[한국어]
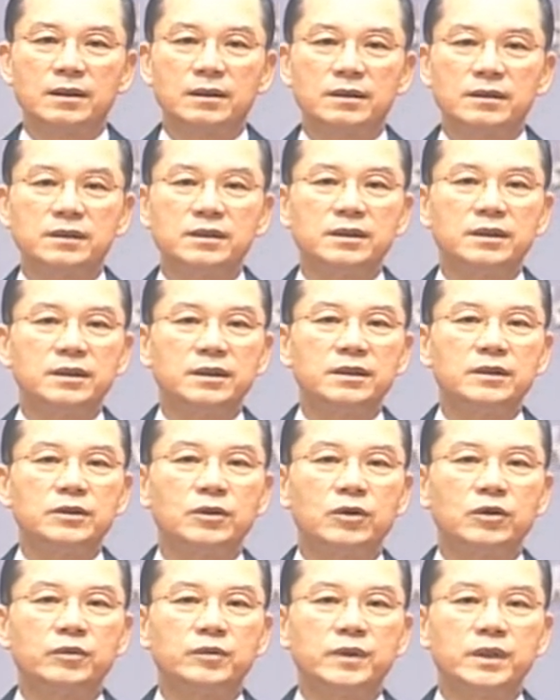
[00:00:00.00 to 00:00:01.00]
그 큰
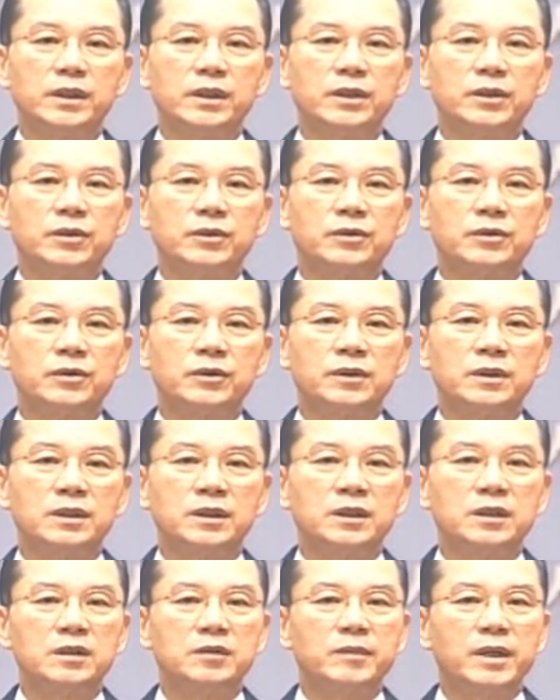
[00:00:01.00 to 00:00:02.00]

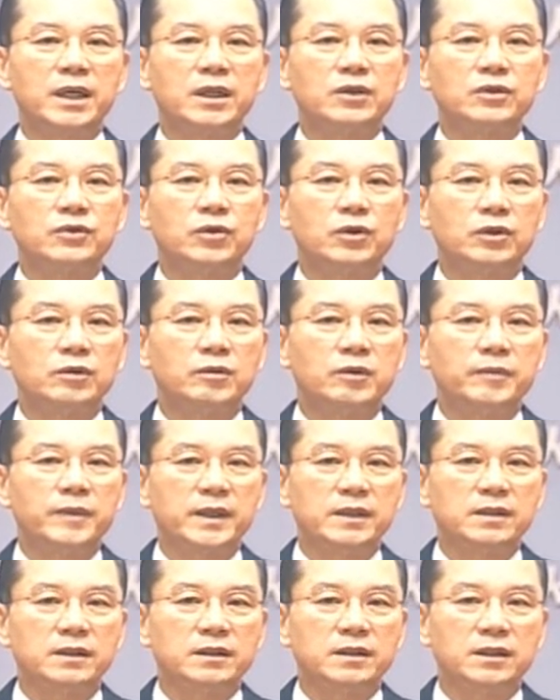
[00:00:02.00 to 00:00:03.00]
소돔성이었고 그 많은 소돔의
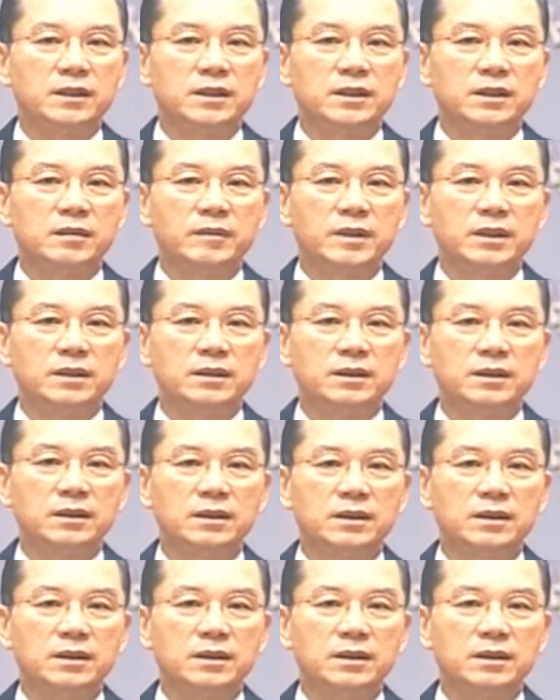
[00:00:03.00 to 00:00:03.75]
백성들이었지만